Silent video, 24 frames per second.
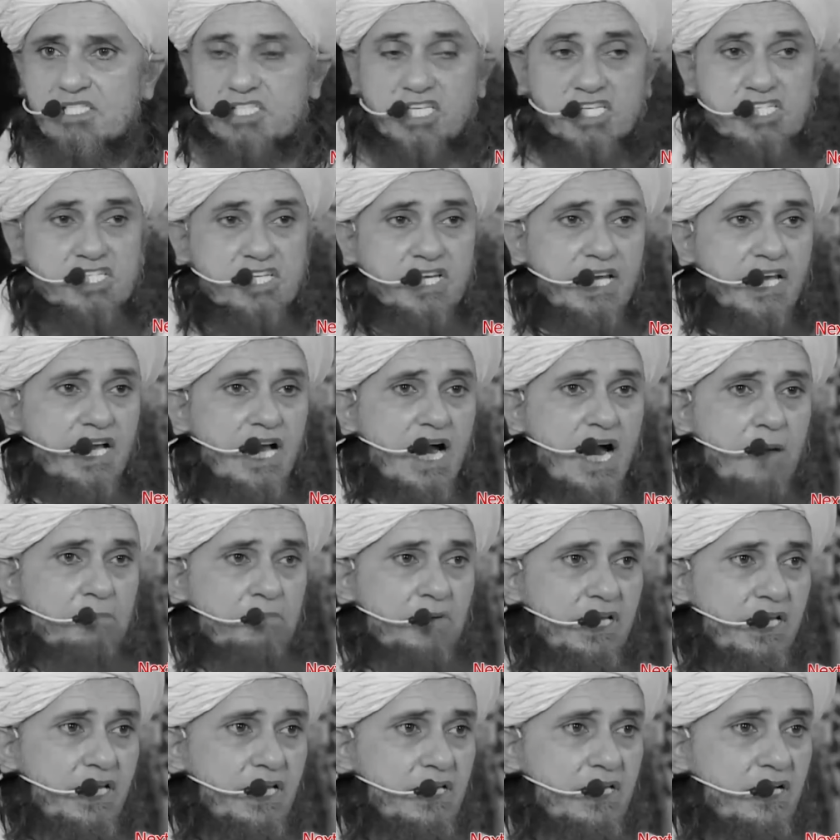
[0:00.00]
जिसने
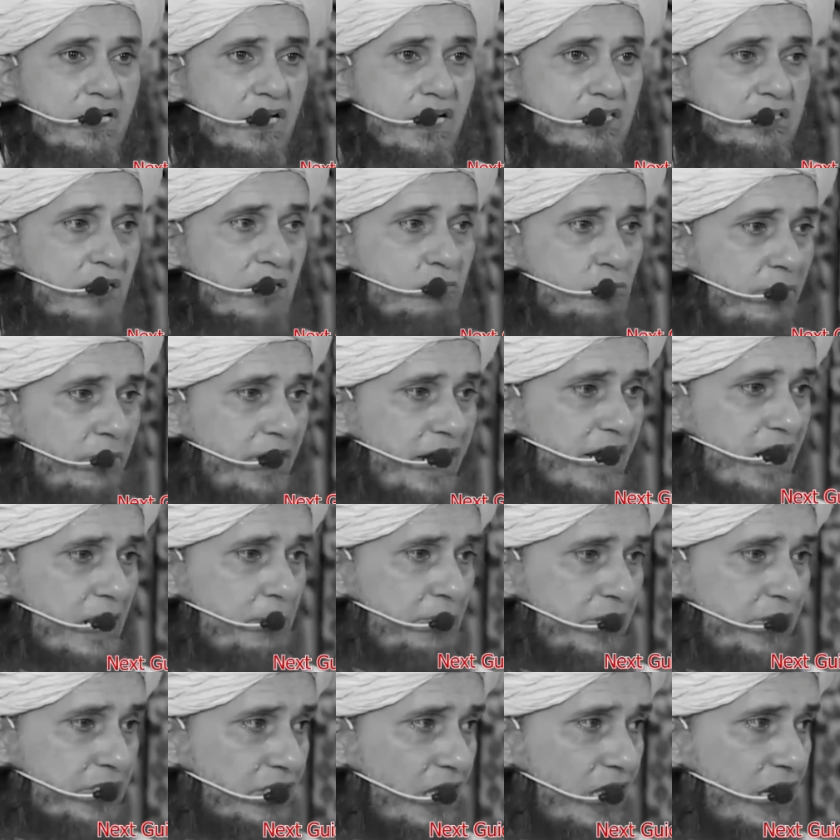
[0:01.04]
आपकी गर्दन मुबारक
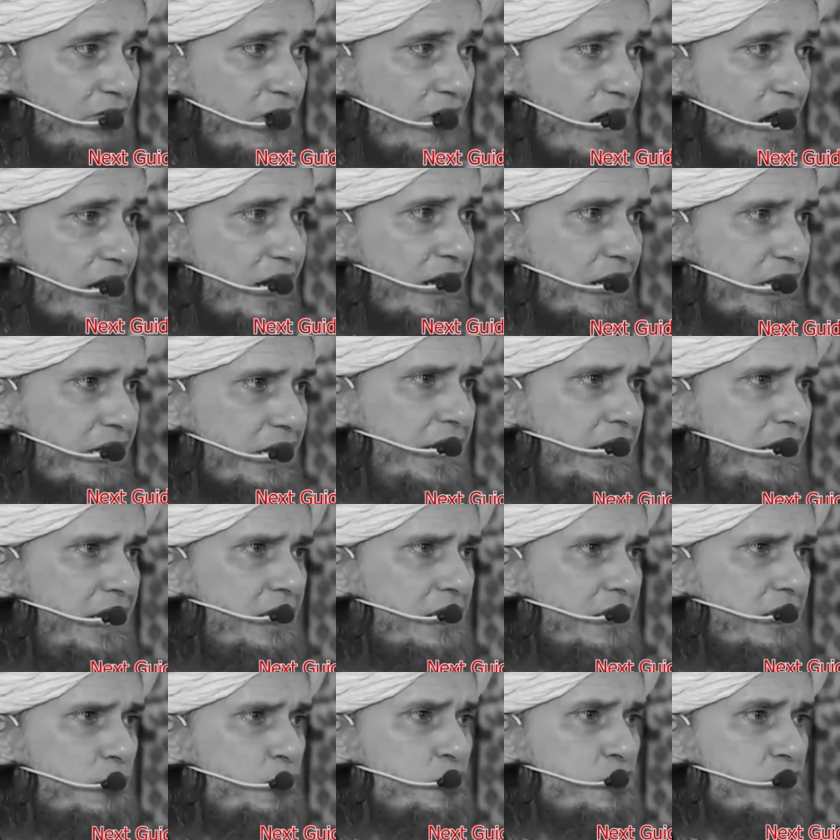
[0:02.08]
पे तलवार रखी
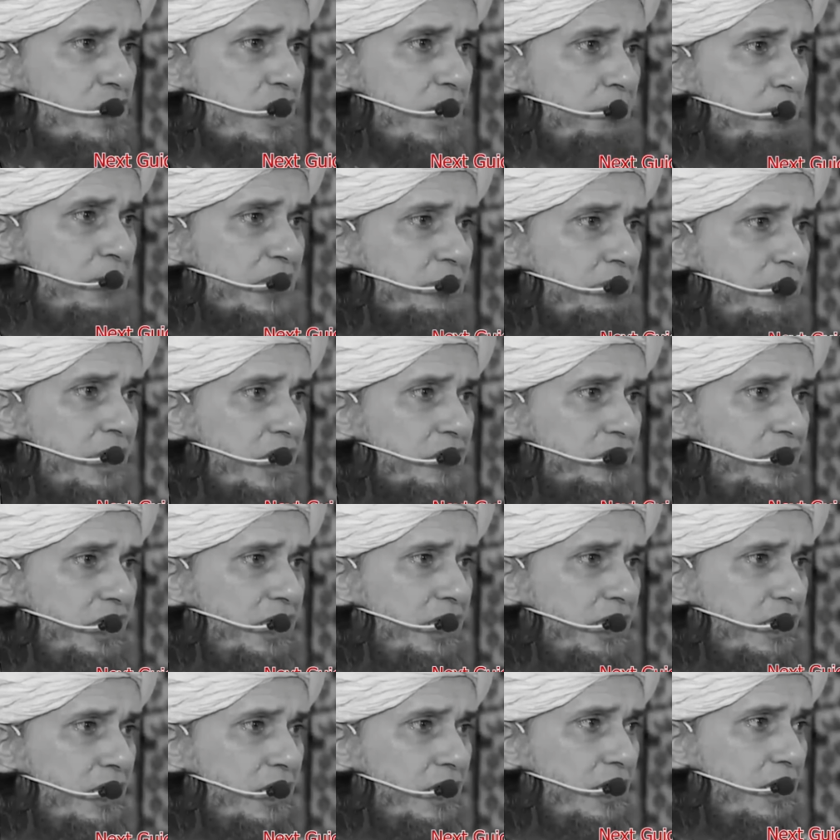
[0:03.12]
उसकी बदबख्ती
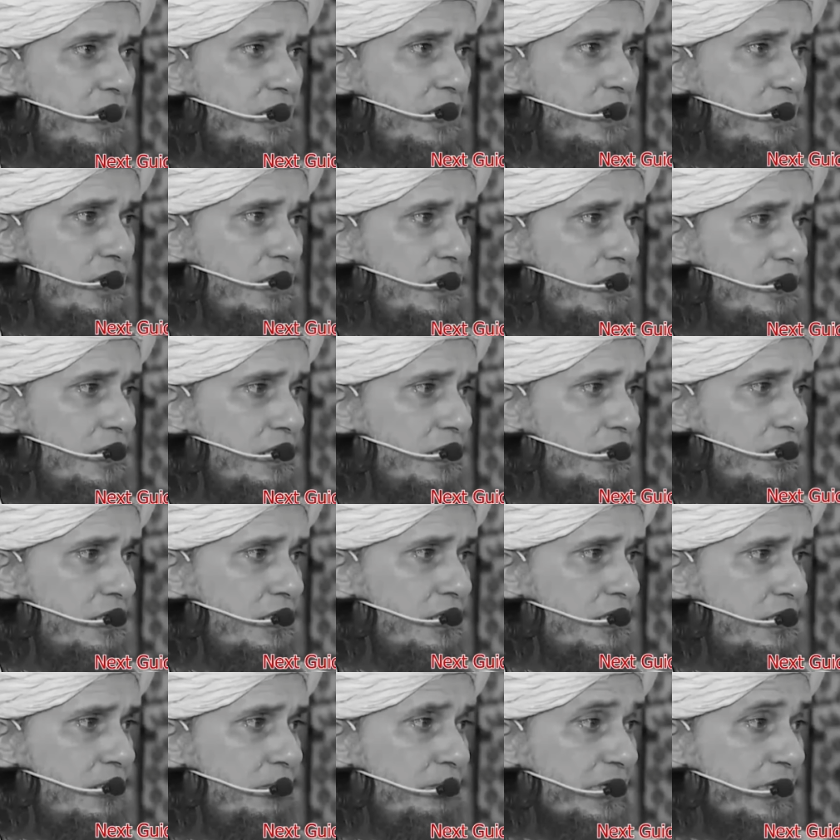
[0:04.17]

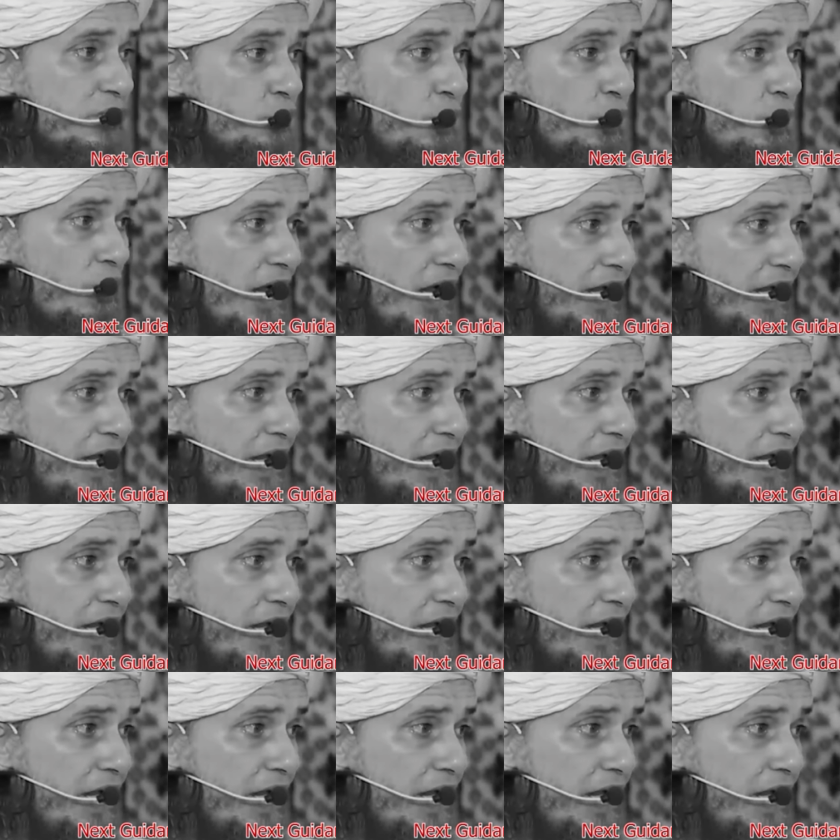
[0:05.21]
में दो